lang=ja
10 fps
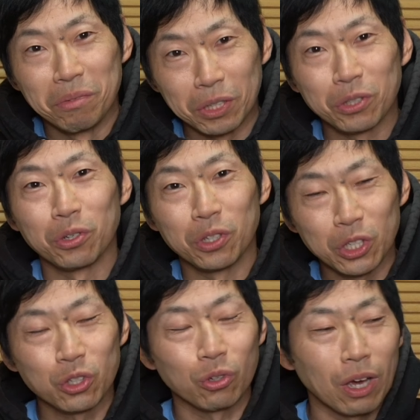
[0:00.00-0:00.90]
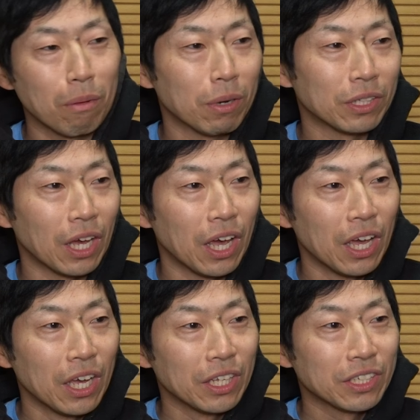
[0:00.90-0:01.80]
まあ、それをね、ちょっと頑張って
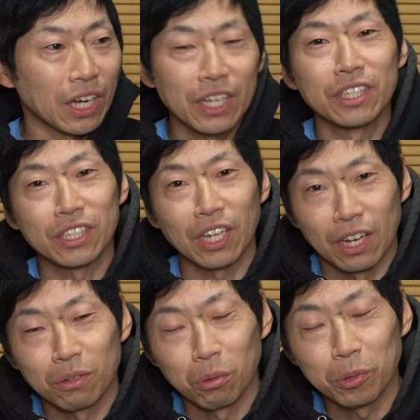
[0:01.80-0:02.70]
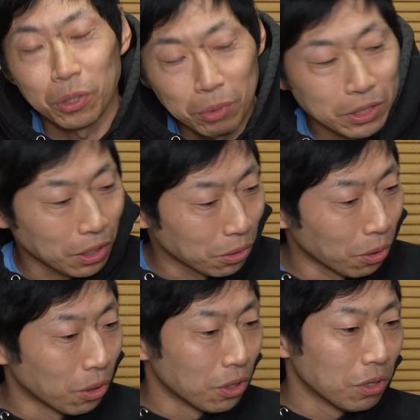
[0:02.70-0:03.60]
チャレンジしたいなと思ってますけ
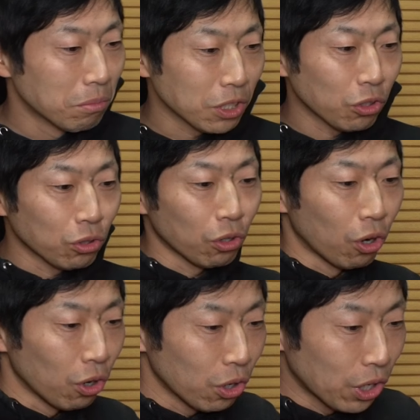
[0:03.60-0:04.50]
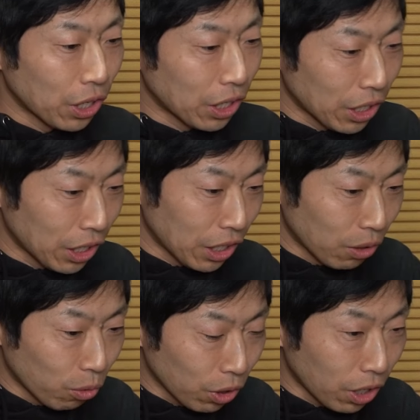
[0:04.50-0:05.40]
ど、まあ、ちょっと、えー、
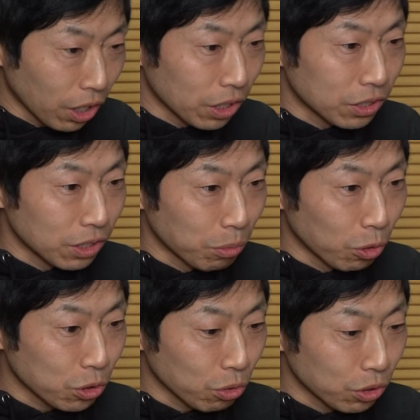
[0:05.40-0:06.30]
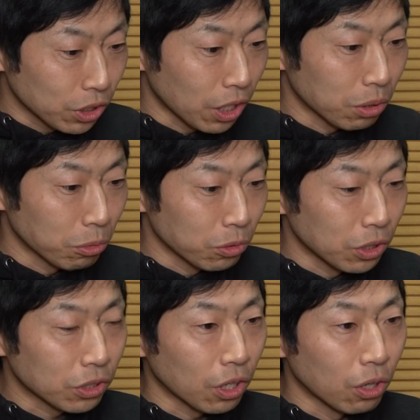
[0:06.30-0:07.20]
これからですね、申し込んでいきたいと思うん
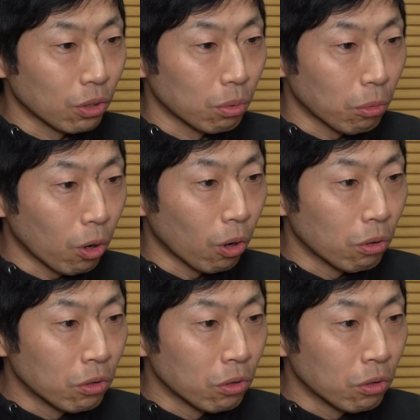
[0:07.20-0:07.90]
ですけれども、